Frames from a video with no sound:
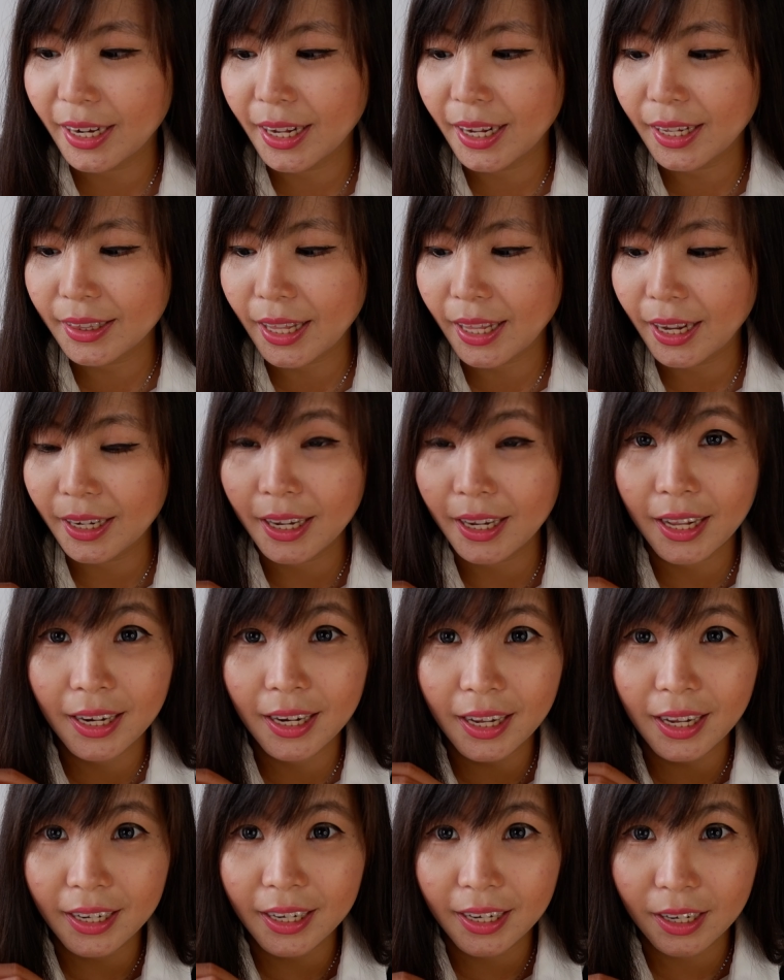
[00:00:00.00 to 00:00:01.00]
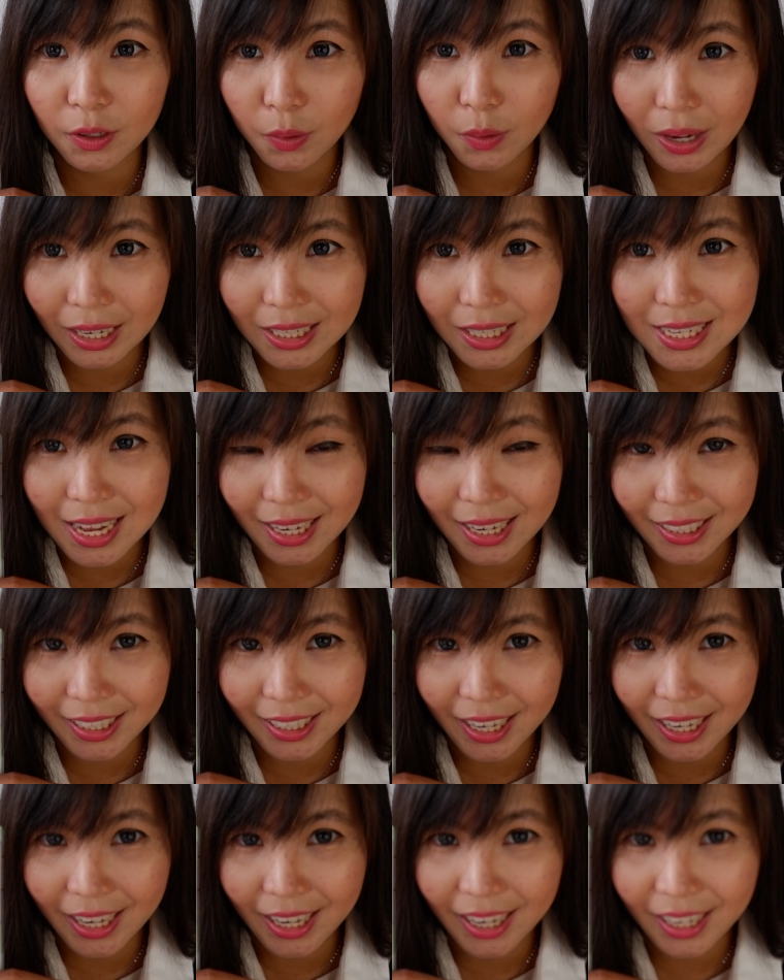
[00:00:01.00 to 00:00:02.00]
ada tanggal
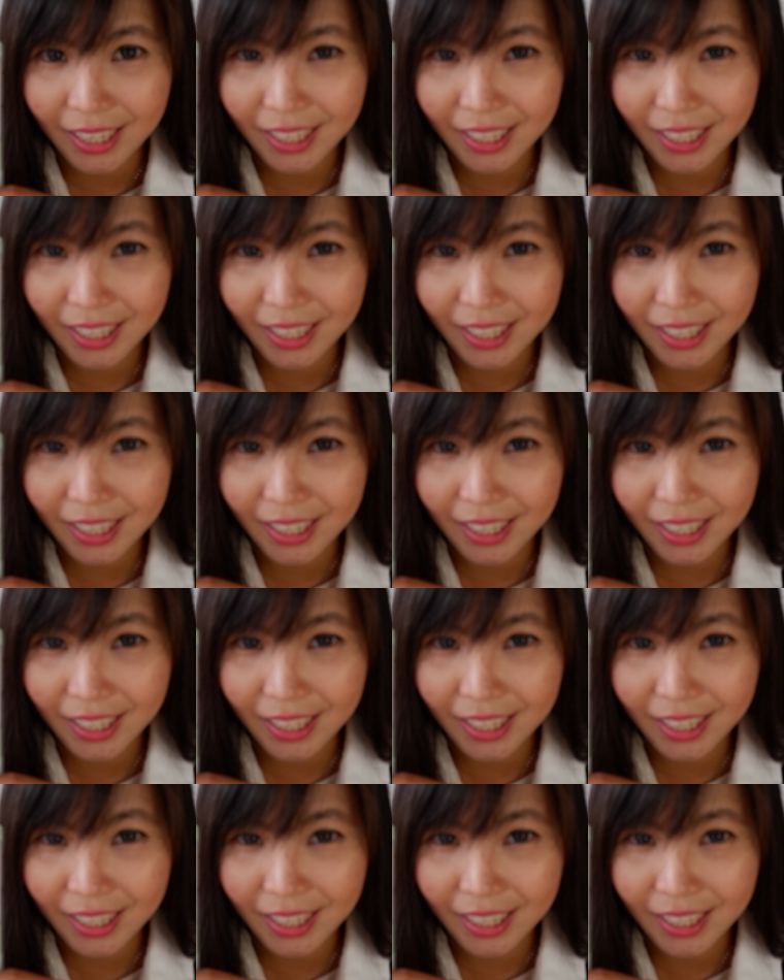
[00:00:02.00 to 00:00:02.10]
kadaluarsanya.